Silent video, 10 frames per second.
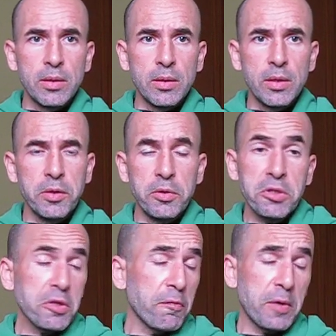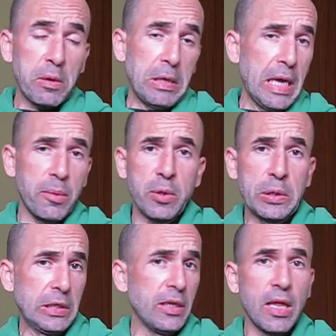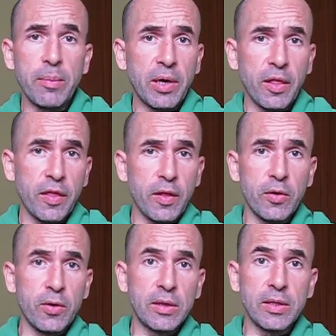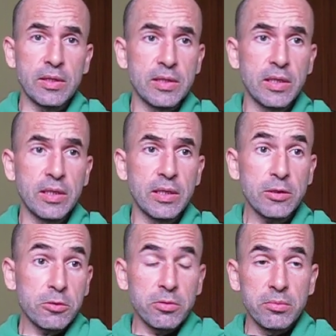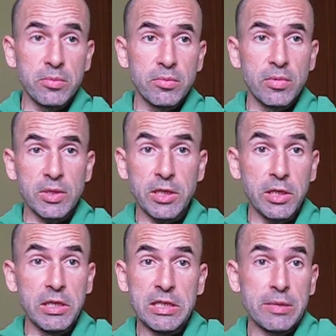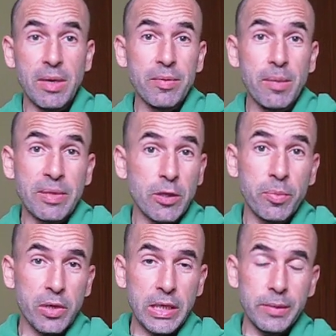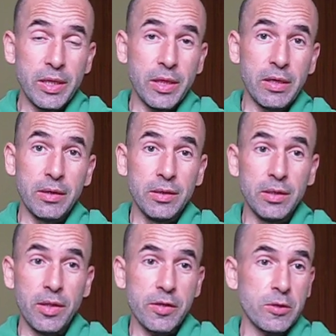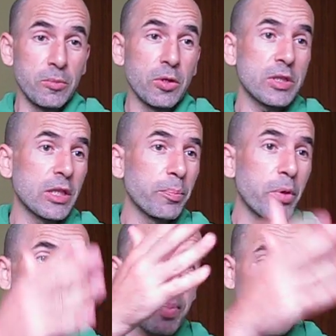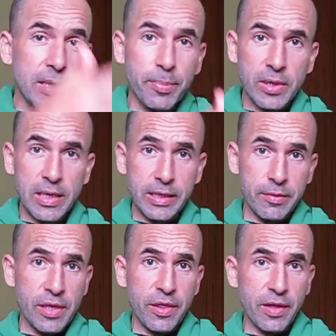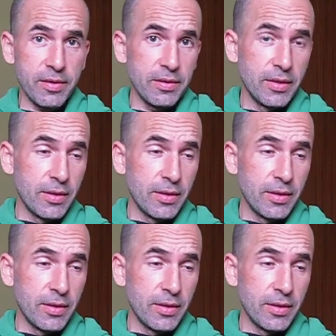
Y yo no es que fuera un cabrón ni nada parecido antes de eso. Es que ni se me había pasado por la cabeza. Y dices, ¿cómo no se te puede pasar por la cabeza